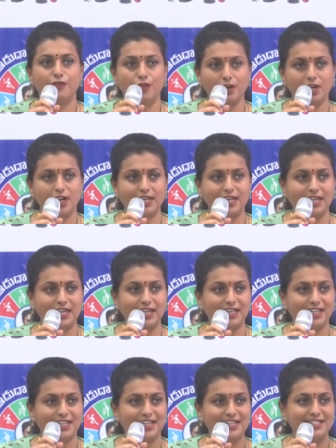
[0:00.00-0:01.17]
ఫోన్లకి
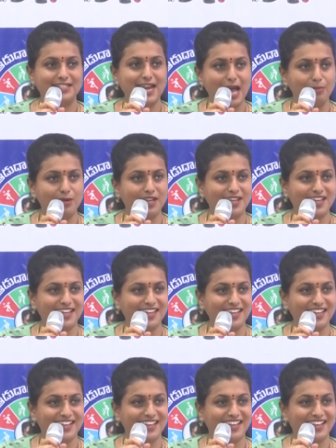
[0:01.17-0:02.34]
ట్యాబ్లకి
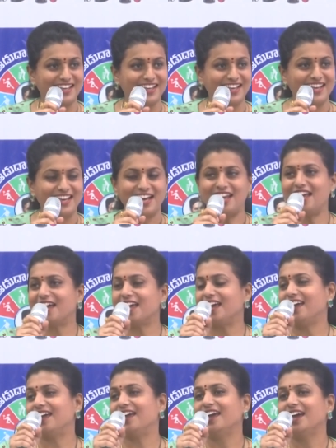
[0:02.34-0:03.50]
అలాగే
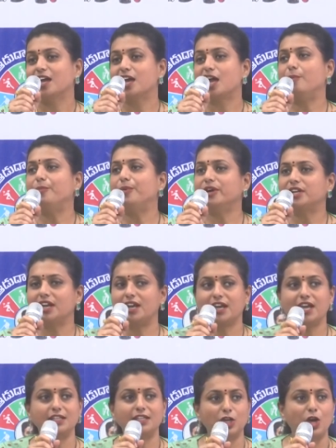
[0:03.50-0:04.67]

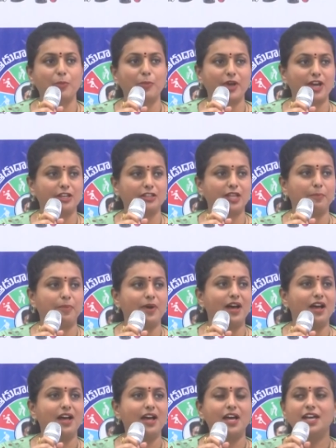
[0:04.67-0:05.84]
కంప్యూటర్లకి అతుక్కుపోయారు తప్ప
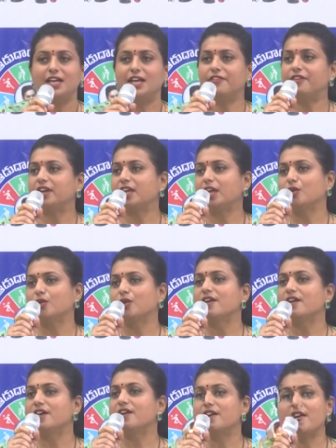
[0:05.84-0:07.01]
ఎవరికి కూడా
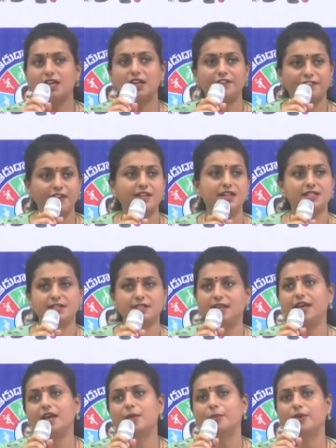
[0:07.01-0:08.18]
ఫిజికల్ ఫిట్నెస్
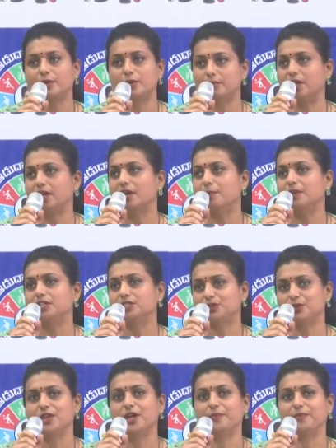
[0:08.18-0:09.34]
లేకపోవటం మనం
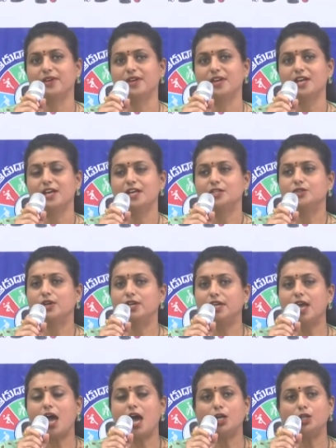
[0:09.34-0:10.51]
గమనిస్తున్నాం సో ఈ
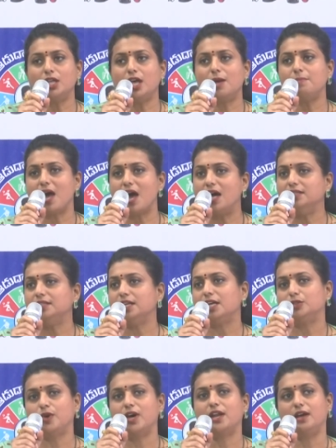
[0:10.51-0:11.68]
ఆడుదాం ఆంధ్ర
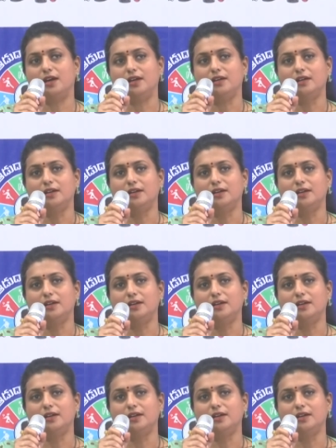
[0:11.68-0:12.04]
ద్వారా